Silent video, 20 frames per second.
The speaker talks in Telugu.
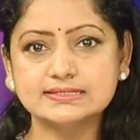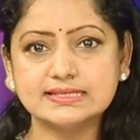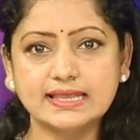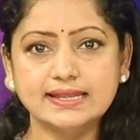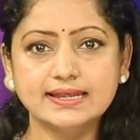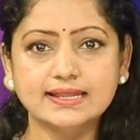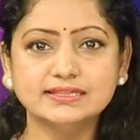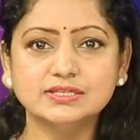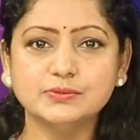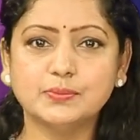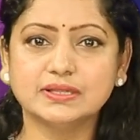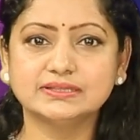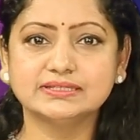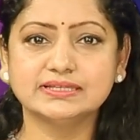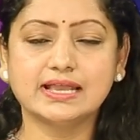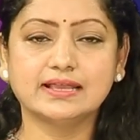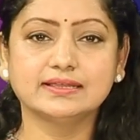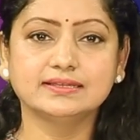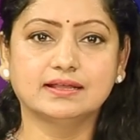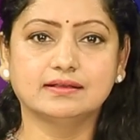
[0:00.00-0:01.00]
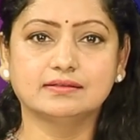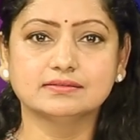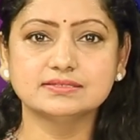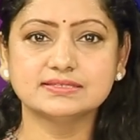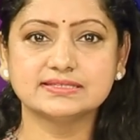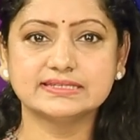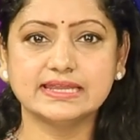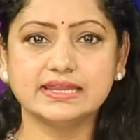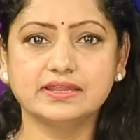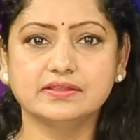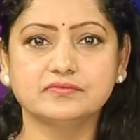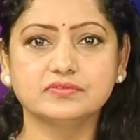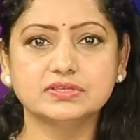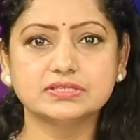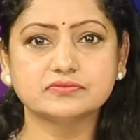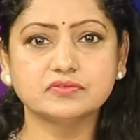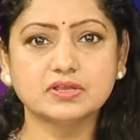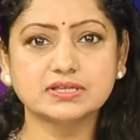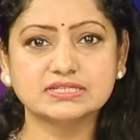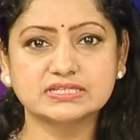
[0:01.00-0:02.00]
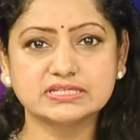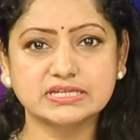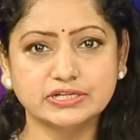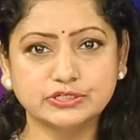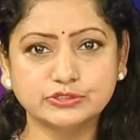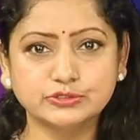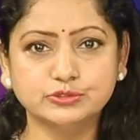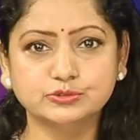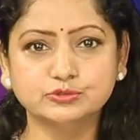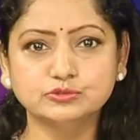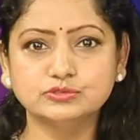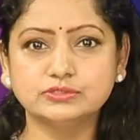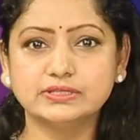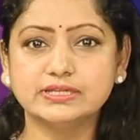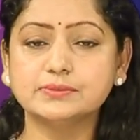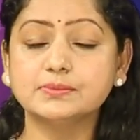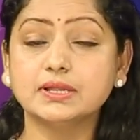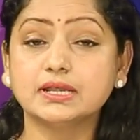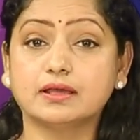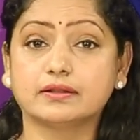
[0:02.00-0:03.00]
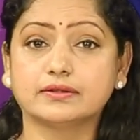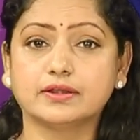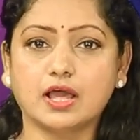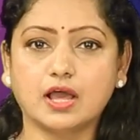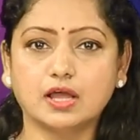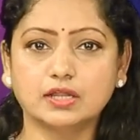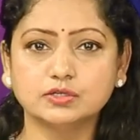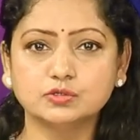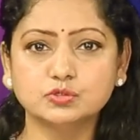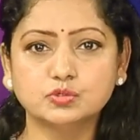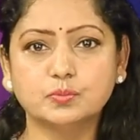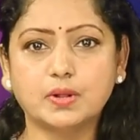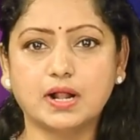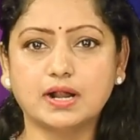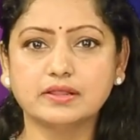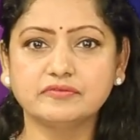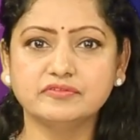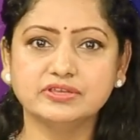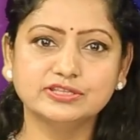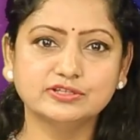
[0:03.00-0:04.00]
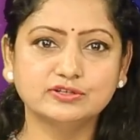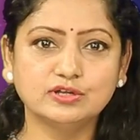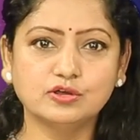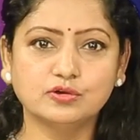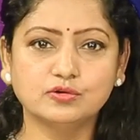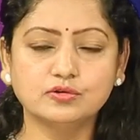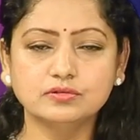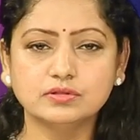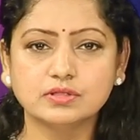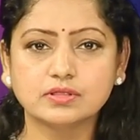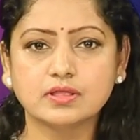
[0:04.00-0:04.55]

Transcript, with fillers: సేనాధిపతి అయిన శ్రీ విశ్వక్షేణుడు తిరుమల నాలుగు మాడ వీధుల్లో